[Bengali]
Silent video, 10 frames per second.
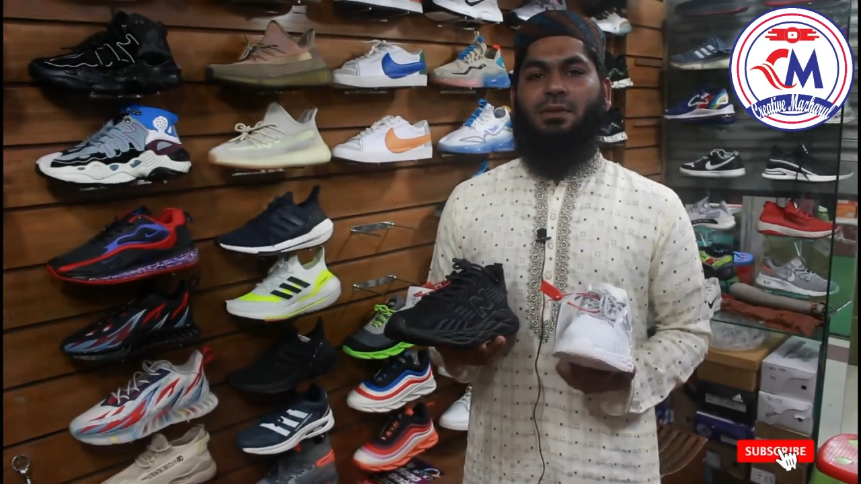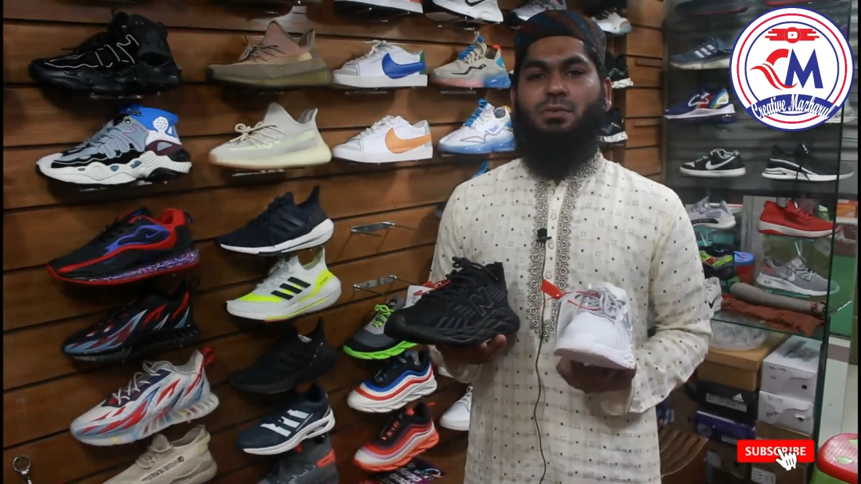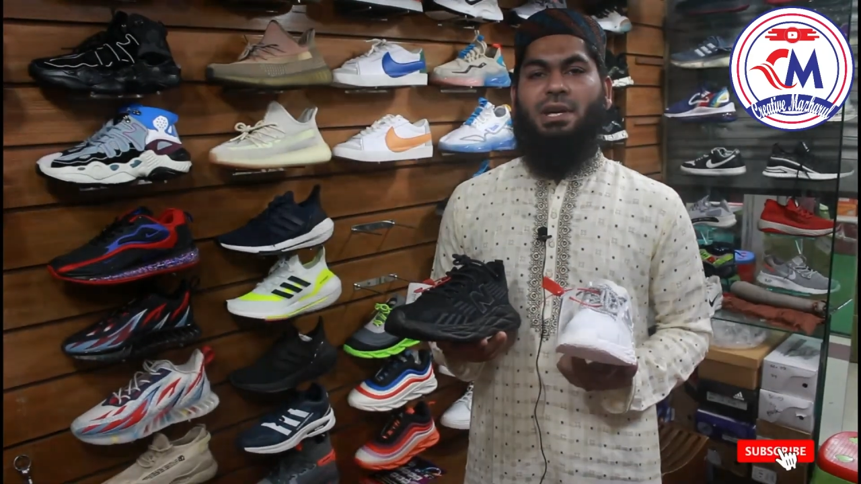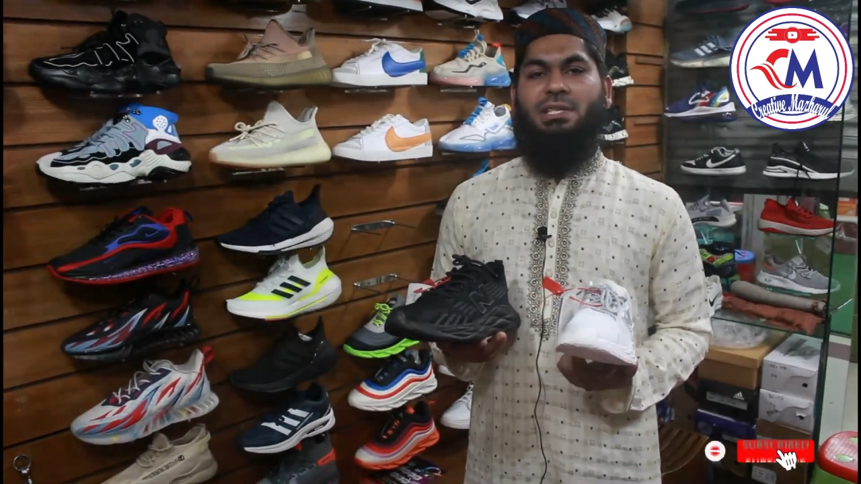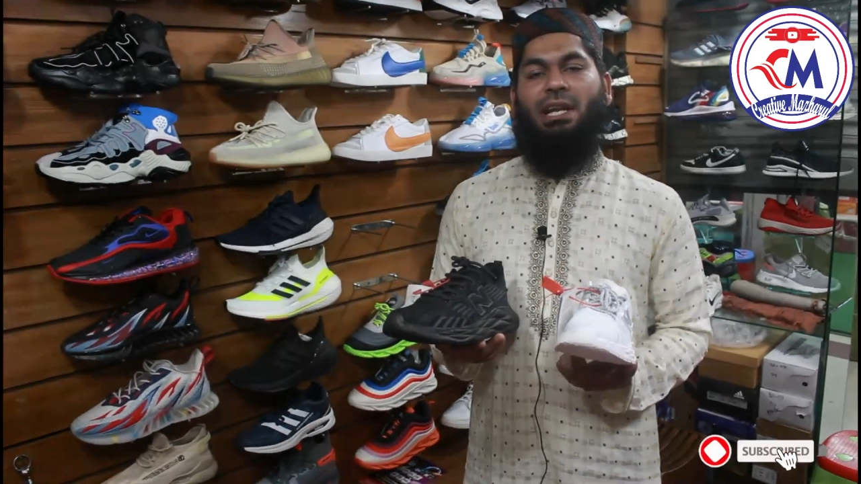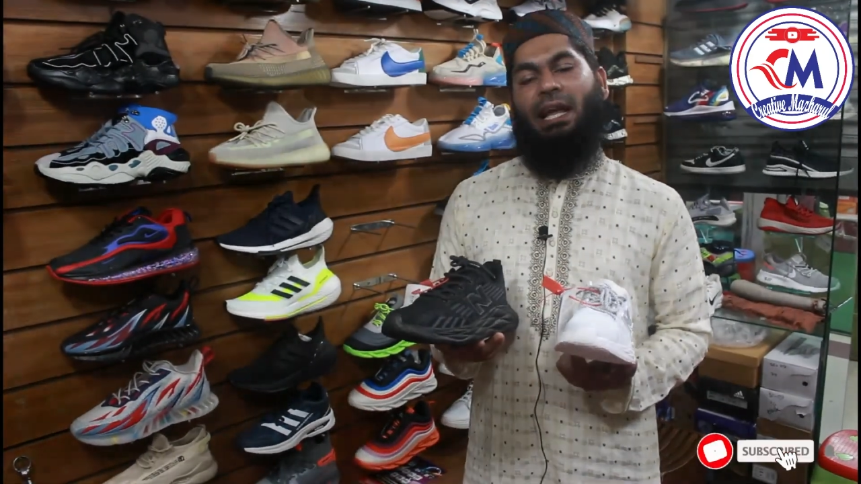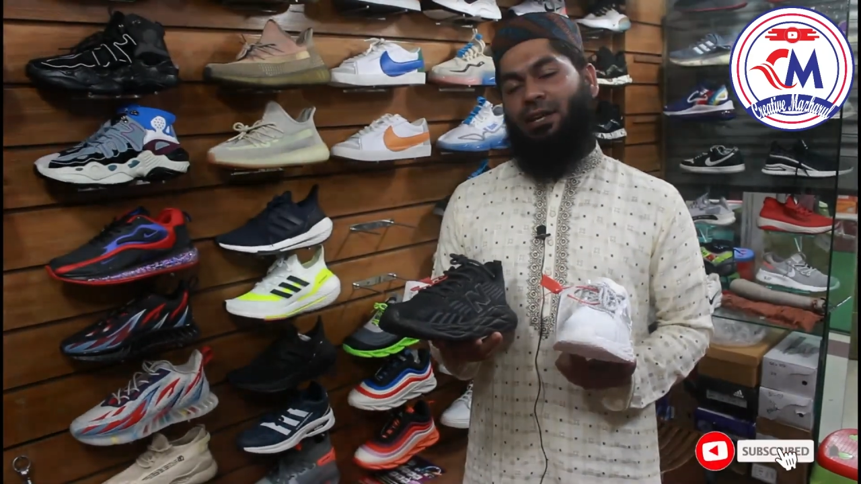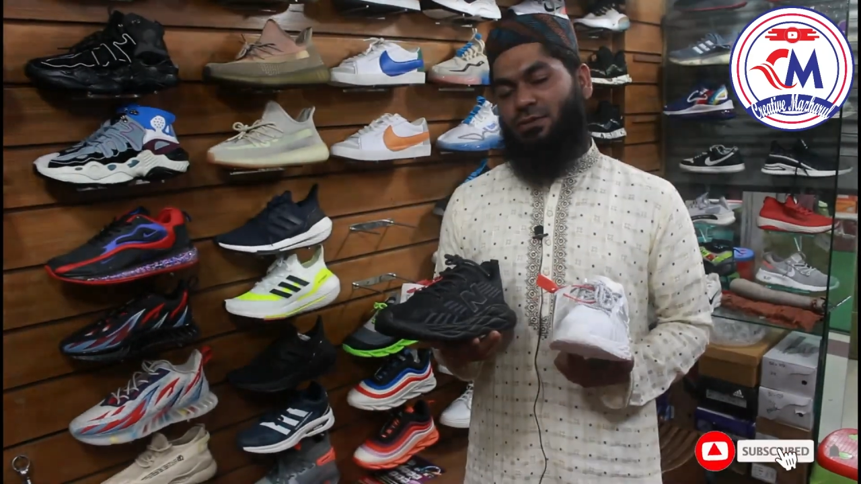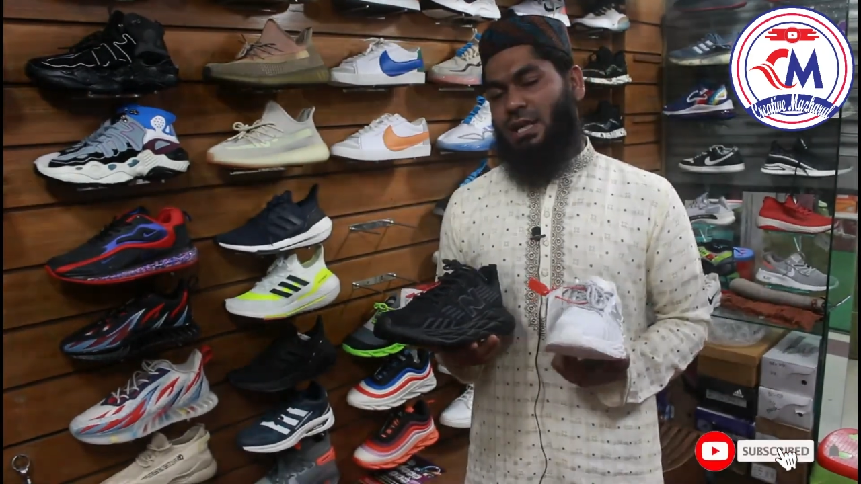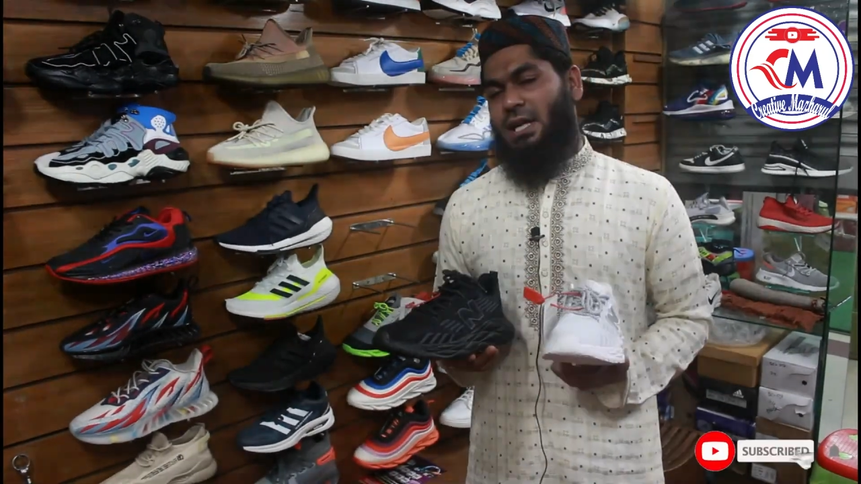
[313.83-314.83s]
দুই হাজার
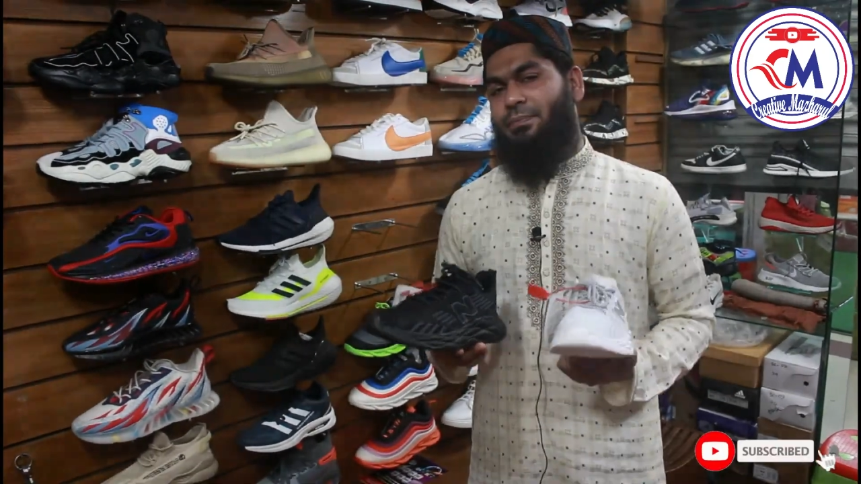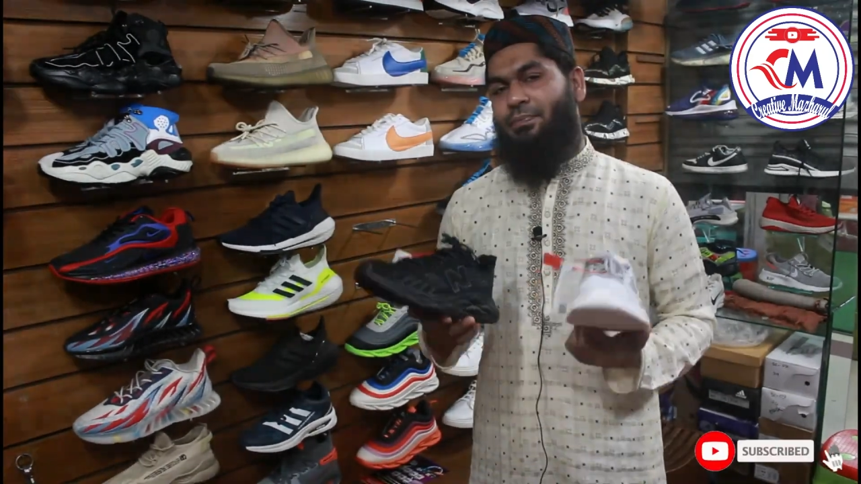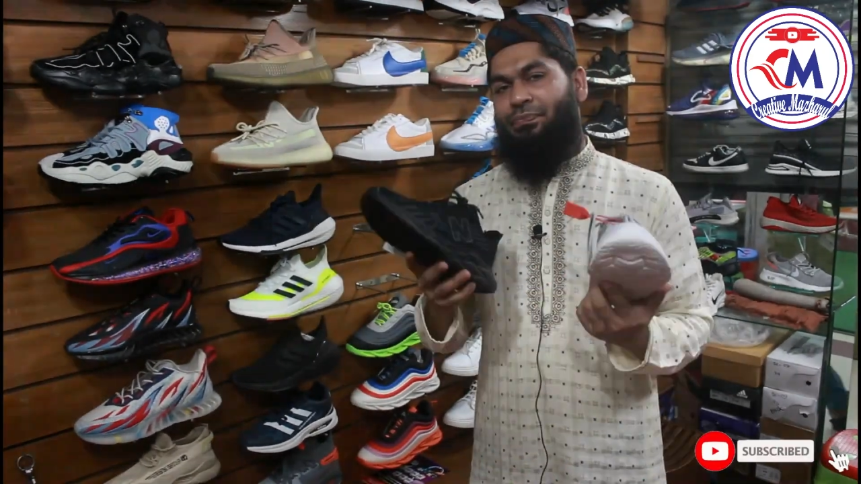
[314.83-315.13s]
একশো টাকা